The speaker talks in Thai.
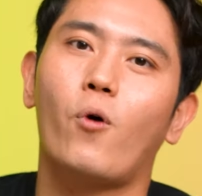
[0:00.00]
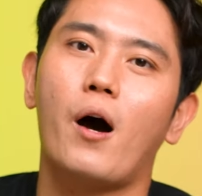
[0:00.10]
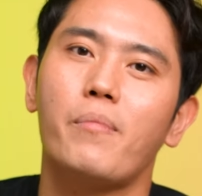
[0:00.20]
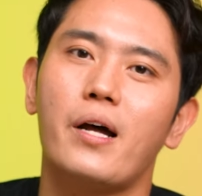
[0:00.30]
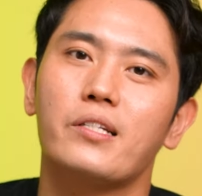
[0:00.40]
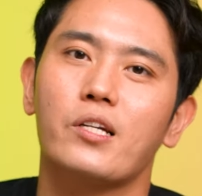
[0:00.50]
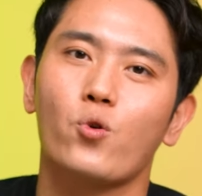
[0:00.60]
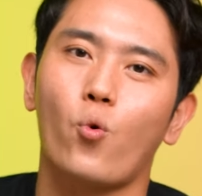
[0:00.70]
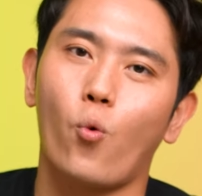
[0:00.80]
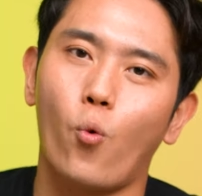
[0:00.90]
ความดันจะสู
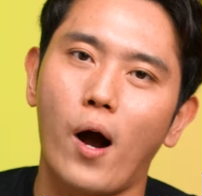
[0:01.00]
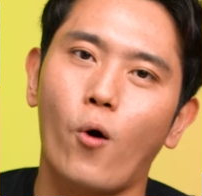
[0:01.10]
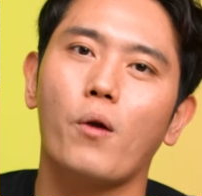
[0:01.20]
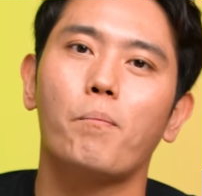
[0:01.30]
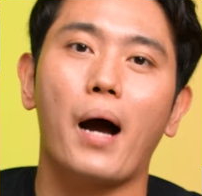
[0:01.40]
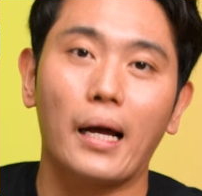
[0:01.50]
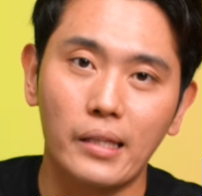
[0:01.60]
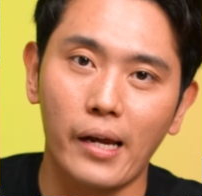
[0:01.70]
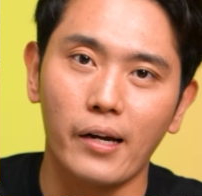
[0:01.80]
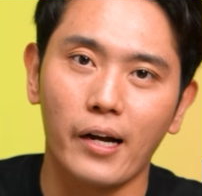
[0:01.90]
งกว่าคนปกติ
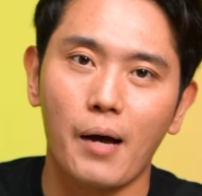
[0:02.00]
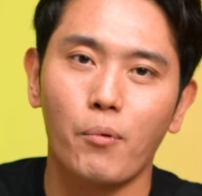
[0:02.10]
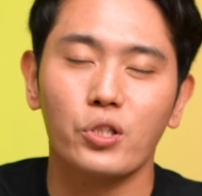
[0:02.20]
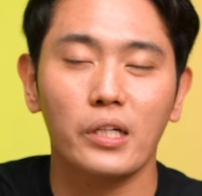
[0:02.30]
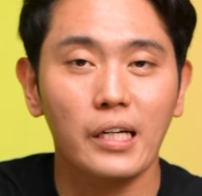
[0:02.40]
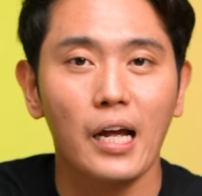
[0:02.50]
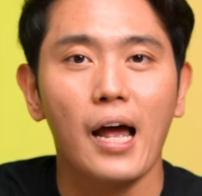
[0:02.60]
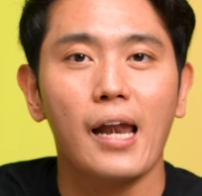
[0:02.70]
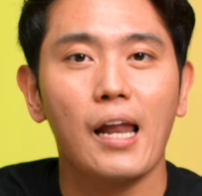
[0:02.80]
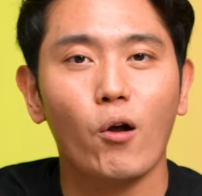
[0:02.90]
นะครับ เพราะฉะนั้น
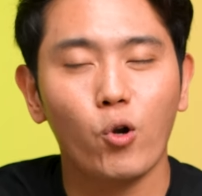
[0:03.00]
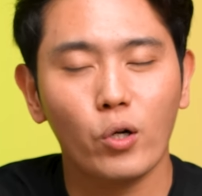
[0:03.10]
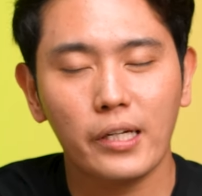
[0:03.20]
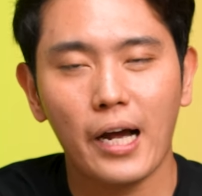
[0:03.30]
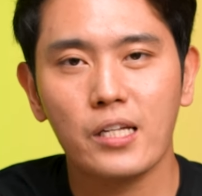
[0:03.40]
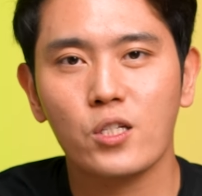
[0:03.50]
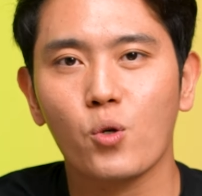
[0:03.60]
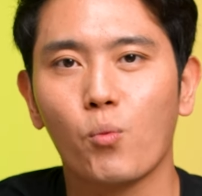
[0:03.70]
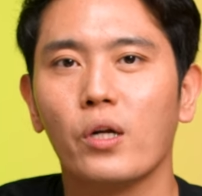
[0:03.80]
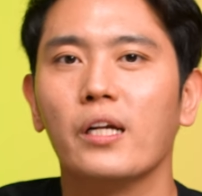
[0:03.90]
เราลดการสูบ
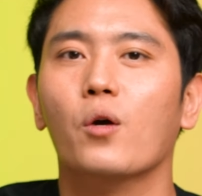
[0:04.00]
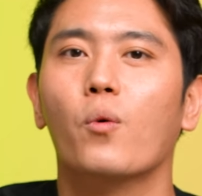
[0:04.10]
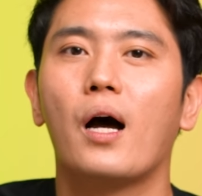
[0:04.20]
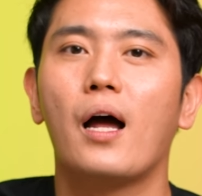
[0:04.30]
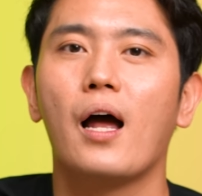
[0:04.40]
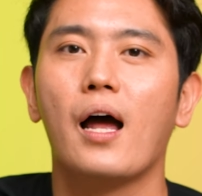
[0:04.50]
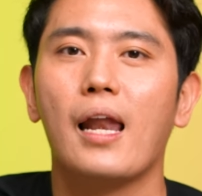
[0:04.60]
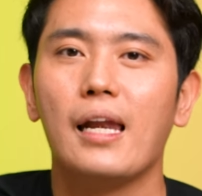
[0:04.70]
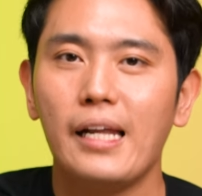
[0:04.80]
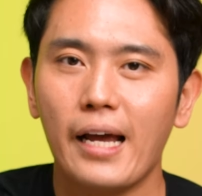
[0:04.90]
บุหรี่ หรือว่า
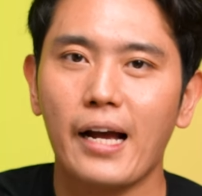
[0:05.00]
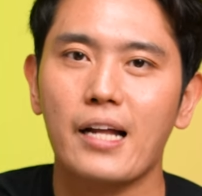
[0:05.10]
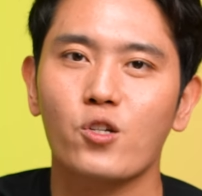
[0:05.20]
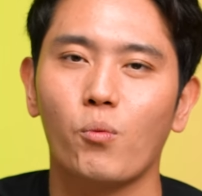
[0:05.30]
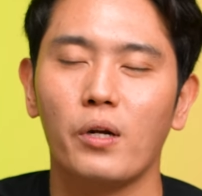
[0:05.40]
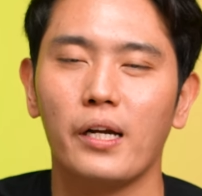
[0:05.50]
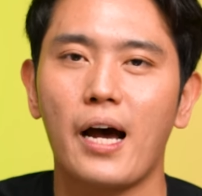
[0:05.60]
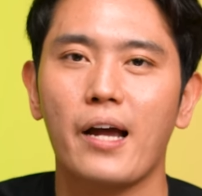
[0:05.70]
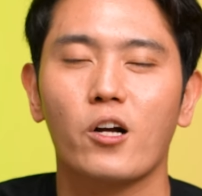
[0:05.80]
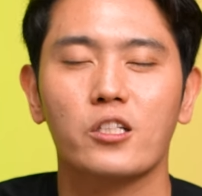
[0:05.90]
เลี่ยงการสูบบุหรี่ได้
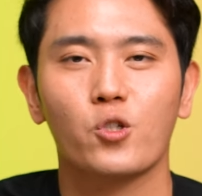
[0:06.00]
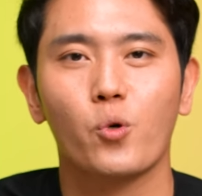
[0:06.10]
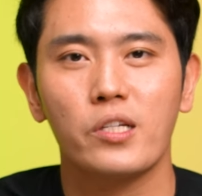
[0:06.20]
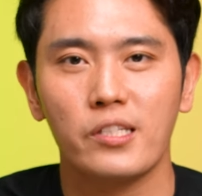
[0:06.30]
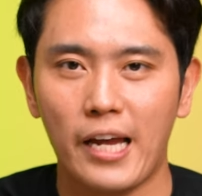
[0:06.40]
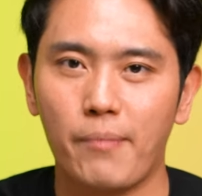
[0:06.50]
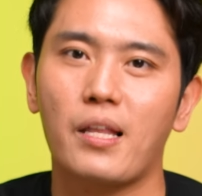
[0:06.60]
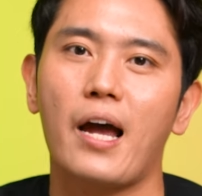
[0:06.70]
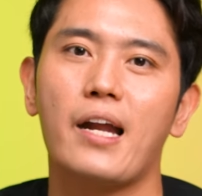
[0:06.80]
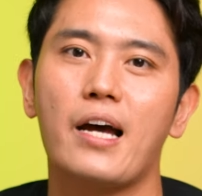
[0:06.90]
ก็จะช่วยเซฟไต
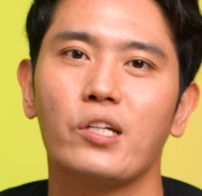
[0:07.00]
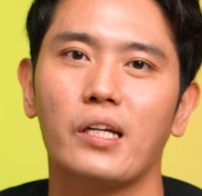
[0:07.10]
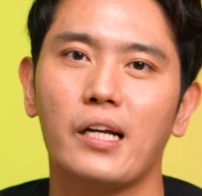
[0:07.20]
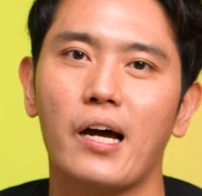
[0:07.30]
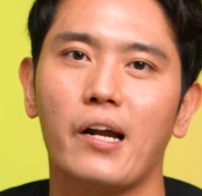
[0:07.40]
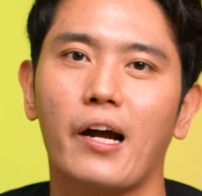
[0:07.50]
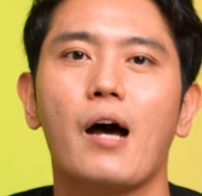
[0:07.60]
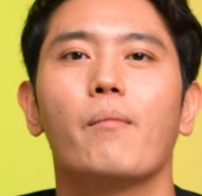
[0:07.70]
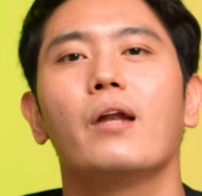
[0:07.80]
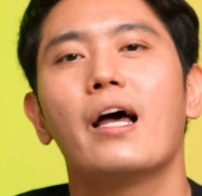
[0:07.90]
ได้เช่นกันนะครับ
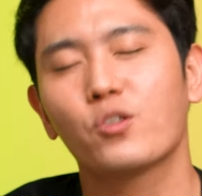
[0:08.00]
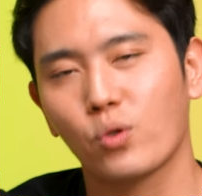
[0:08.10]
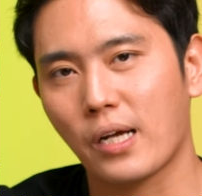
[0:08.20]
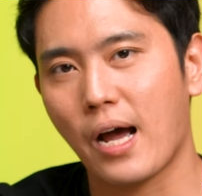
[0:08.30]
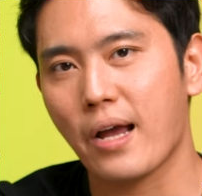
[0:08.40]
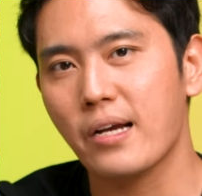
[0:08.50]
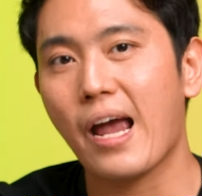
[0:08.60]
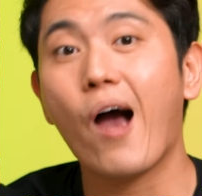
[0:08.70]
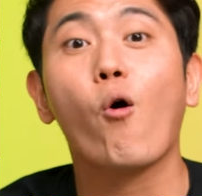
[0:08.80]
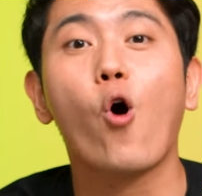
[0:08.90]
และสุดท้ายคือ
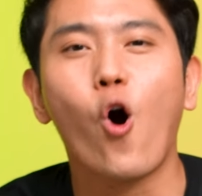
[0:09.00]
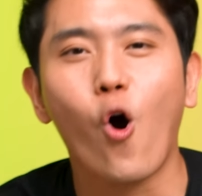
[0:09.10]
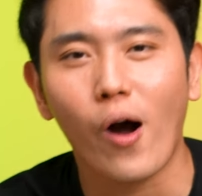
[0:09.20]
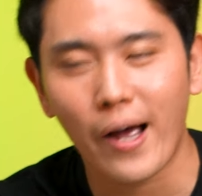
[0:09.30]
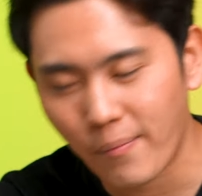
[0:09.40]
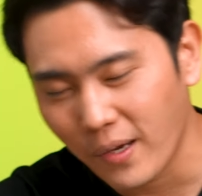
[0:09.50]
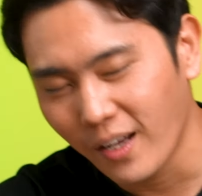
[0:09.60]
แอลกอฮอล์ครับ